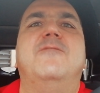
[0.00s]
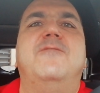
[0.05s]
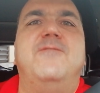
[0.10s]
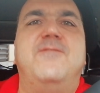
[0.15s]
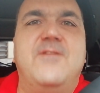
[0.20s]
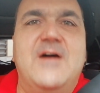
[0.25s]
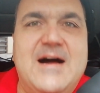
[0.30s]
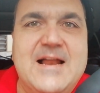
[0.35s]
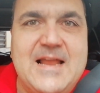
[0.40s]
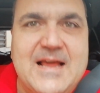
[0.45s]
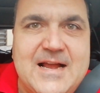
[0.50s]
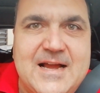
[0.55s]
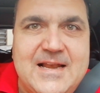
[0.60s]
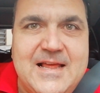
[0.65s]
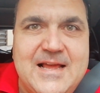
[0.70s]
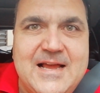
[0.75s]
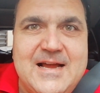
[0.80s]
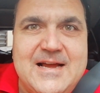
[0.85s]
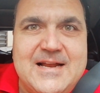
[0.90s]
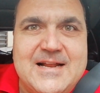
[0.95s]
Fala
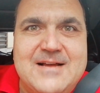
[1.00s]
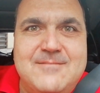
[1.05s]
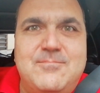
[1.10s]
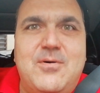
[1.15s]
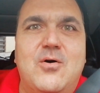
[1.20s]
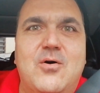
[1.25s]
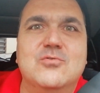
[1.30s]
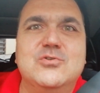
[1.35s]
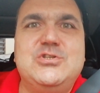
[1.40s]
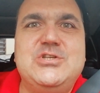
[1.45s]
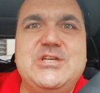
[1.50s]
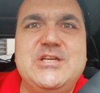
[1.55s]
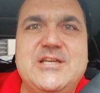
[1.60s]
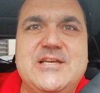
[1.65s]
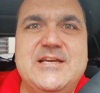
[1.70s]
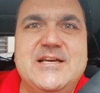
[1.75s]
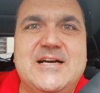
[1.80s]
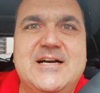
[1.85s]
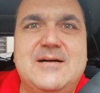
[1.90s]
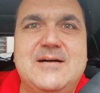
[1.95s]
galera, bom
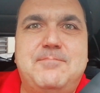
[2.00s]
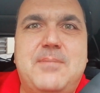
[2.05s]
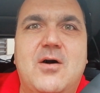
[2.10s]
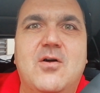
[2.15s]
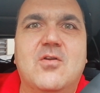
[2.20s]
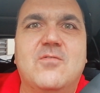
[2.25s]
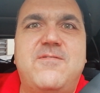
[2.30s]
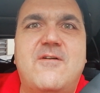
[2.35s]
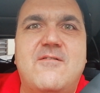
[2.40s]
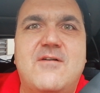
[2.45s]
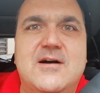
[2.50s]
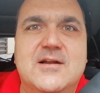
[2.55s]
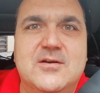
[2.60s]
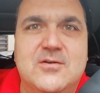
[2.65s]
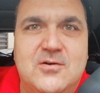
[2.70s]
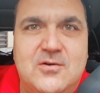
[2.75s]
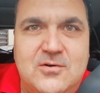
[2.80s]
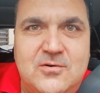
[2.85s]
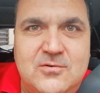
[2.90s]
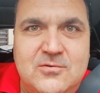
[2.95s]
dia, Paulo
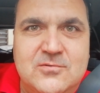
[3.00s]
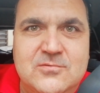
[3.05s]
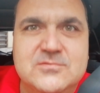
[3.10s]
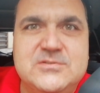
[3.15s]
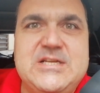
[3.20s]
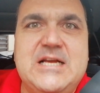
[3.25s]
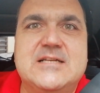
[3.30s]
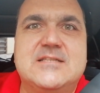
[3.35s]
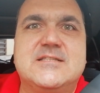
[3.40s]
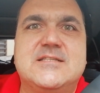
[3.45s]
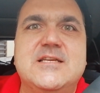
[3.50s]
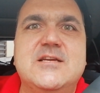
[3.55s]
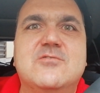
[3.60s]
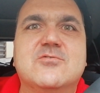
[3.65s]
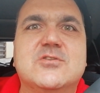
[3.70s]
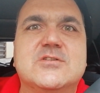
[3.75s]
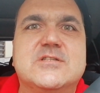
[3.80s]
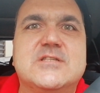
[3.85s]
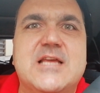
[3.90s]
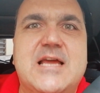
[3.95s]
Favaron, dia 5
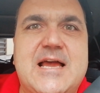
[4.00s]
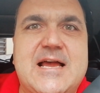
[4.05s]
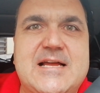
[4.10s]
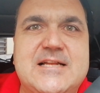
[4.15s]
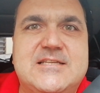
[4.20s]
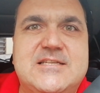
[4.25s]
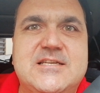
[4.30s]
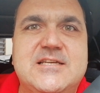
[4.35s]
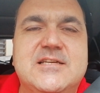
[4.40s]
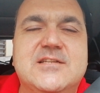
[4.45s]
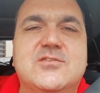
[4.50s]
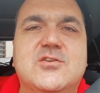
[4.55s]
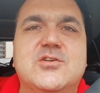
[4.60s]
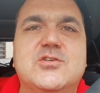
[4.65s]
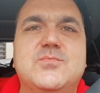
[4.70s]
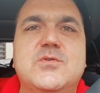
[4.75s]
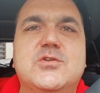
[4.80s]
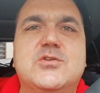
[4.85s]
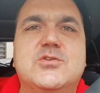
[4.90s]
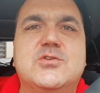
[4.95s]
do 7
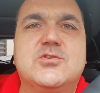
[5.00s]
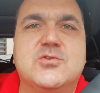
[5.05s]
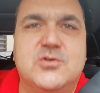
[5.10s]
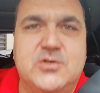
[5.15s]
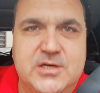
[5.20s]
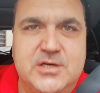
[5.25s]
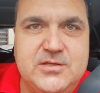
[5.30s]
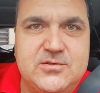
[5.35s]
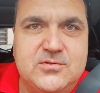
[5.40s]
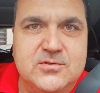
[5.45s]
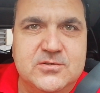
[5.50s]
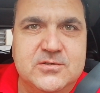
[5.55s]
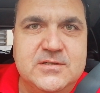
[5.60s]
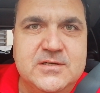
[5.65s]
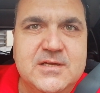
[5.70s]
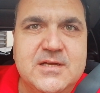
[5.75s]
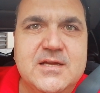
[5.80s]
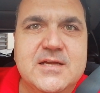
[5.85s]
2018.